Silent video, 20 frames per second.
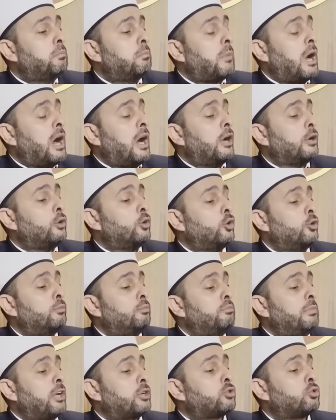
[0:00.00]

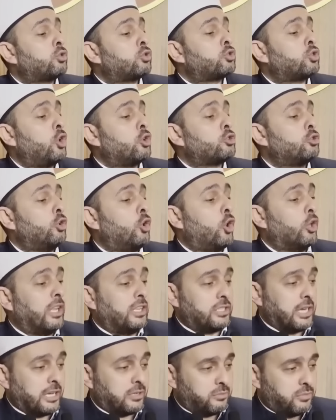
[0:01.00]
malum meşhur söz ne
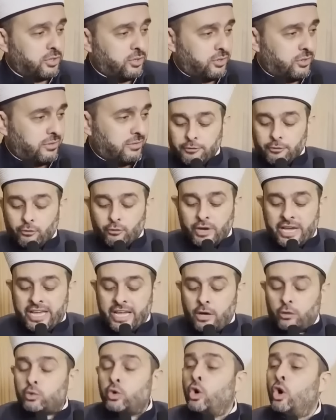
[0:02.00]
olacakmış? Ve
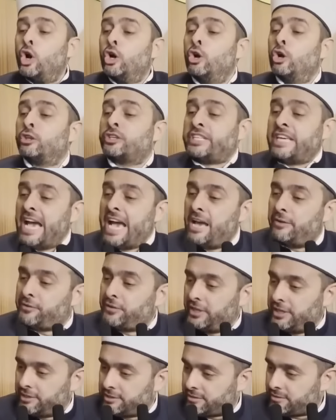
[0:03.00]
yakulul
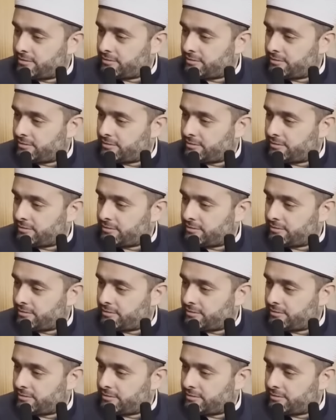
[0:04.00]
kafir.